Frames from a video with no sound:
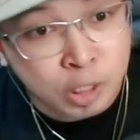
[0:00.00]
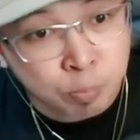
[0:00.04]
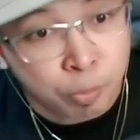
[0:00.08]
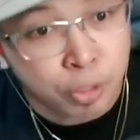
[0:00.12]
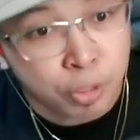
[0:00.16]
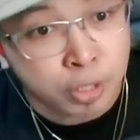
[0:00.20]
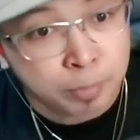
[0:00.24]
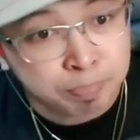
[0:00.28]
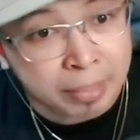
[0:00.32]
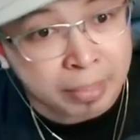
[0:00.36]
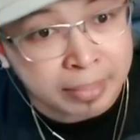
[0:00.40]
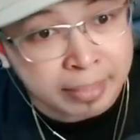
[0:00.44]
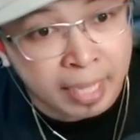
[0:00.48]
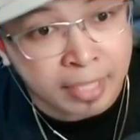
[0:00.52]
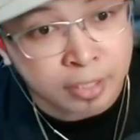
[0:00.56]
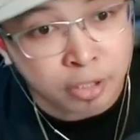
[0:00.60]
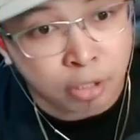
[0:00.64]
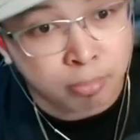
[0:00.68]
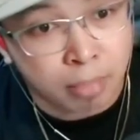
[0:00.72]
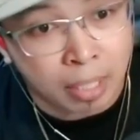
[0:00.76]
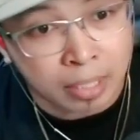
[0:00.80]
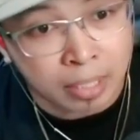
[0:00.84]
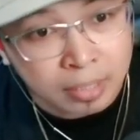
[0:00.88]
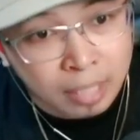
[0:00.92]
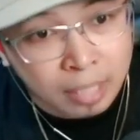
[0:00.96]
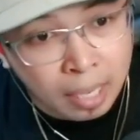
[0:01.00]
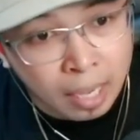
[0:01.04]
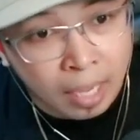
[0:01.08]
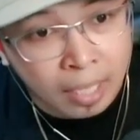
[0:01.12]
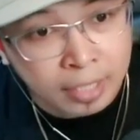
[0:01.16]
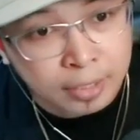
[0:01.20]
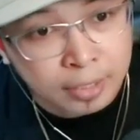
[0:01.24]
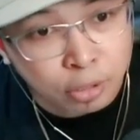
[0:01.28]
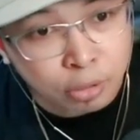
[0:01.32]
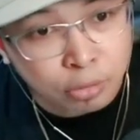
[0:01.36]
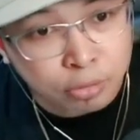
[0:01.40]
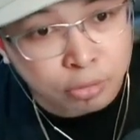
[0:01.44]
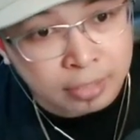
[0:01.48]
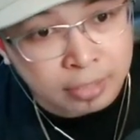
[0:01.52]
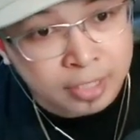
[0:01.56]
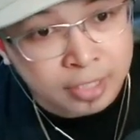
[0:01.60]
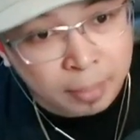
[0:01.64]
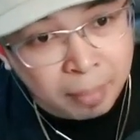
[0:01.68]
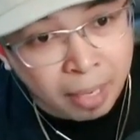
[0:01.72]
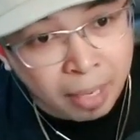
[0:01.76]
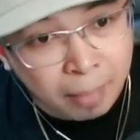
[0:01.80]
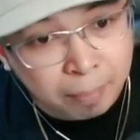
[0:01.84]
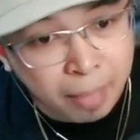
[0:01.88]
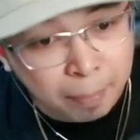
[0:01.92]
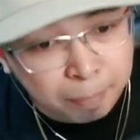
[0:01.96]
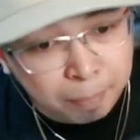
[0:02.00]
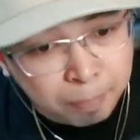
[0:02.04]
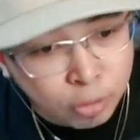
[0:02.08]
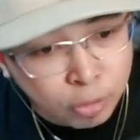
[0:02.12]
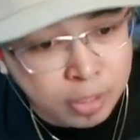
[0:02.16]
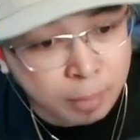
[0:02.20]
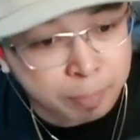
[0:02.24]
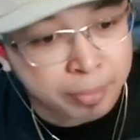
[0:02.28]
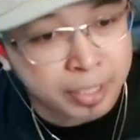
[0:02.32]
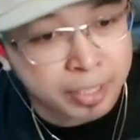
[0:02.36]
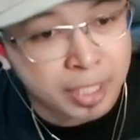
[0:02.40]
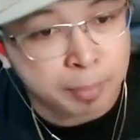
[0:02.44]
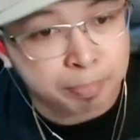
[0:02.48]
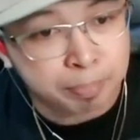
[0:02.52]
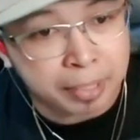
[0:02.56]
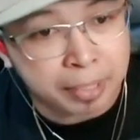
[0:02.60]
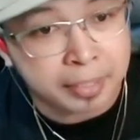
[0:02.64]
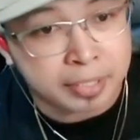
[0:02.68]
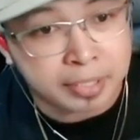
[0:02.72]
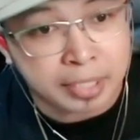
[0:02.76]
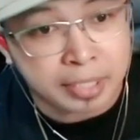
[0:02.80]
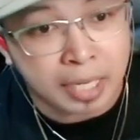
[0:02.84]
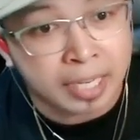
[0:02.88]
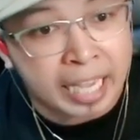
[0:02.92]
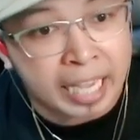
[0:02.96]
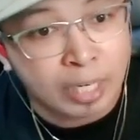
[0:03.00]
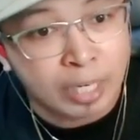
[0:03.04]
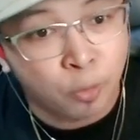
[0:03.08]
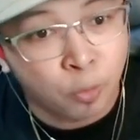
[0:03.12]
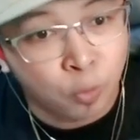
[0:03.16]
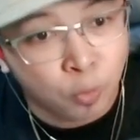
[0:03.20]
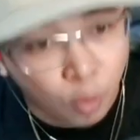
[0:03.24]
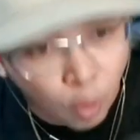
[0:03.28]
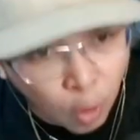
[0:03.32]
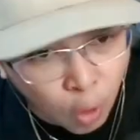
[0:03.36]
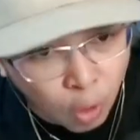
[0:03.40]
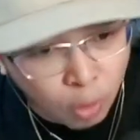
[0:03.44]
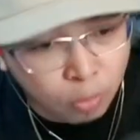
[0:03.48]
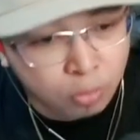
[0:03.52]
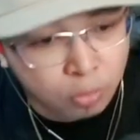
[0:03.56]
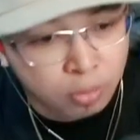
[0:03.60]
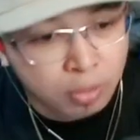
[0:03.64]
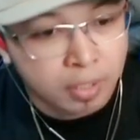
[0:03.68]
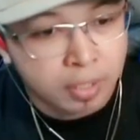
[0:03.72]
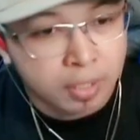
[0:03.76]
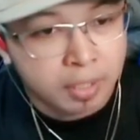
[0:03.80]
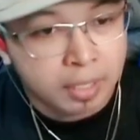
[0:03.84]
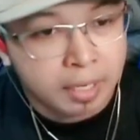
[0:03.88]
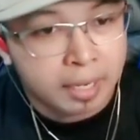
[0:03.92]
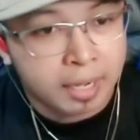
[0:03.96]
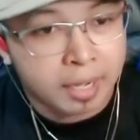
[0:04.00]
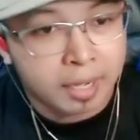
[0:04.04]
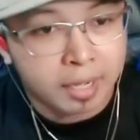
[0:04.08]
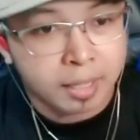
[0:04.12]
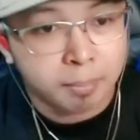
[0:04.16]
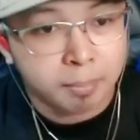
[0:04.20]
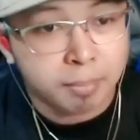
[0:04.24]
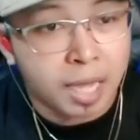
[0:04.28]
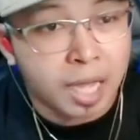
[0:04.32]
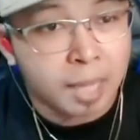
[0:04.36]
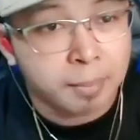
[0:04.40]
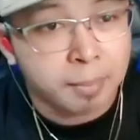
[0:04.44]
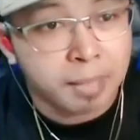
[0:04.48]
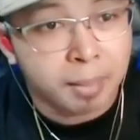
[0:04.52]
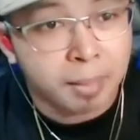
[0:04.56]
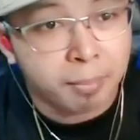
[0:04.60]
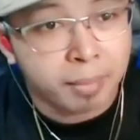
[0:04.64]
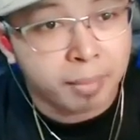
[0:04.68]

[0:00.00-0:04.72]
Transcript: pa tayo, mahiya kayo, sandamakmak mo sa Pilipinas ang galunggong. Ha? Baka mamaya